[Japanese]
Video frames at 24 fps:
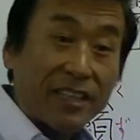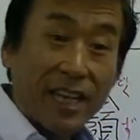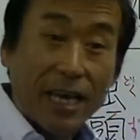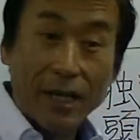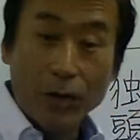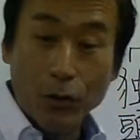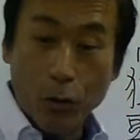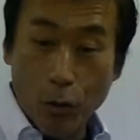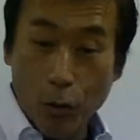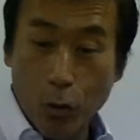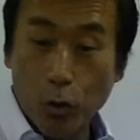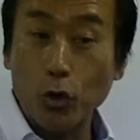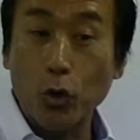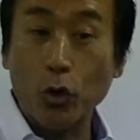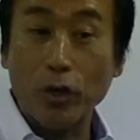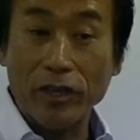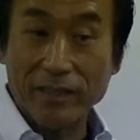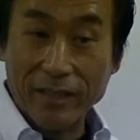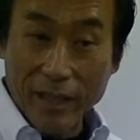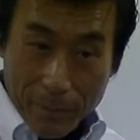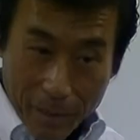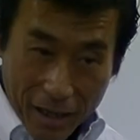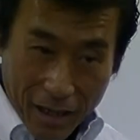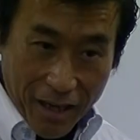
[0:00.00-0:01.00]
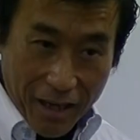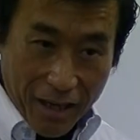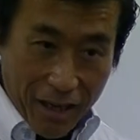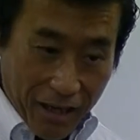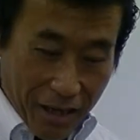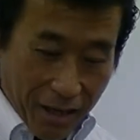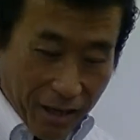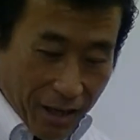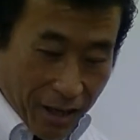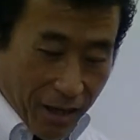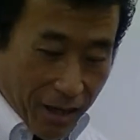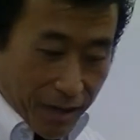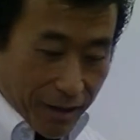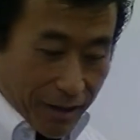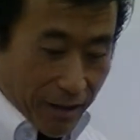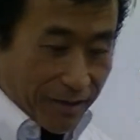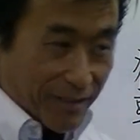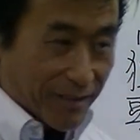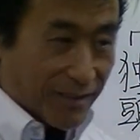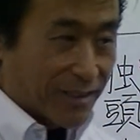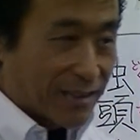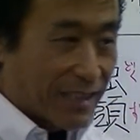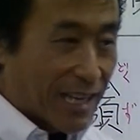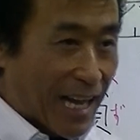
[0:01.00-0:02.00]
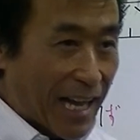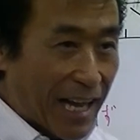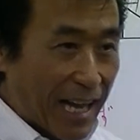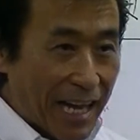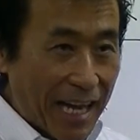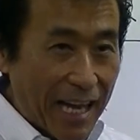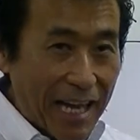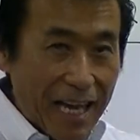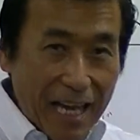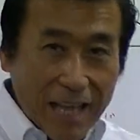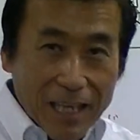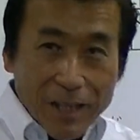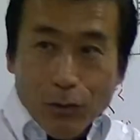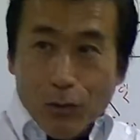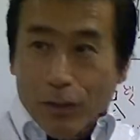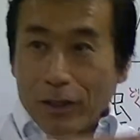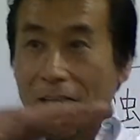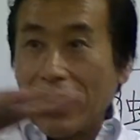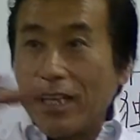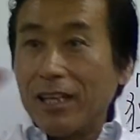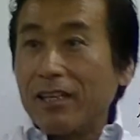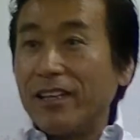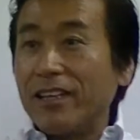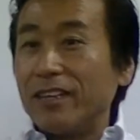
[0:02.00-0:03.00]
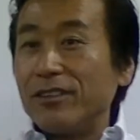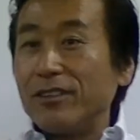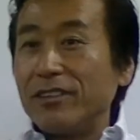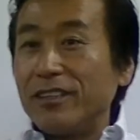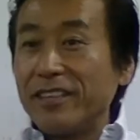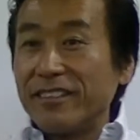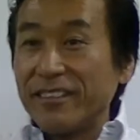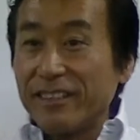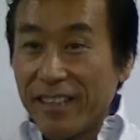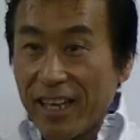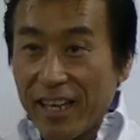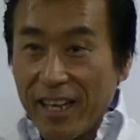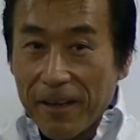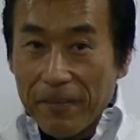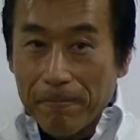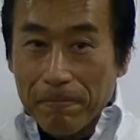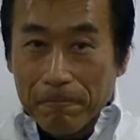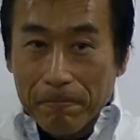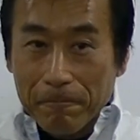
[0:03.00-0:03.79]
体の仏様がずらーっと並んでるんですね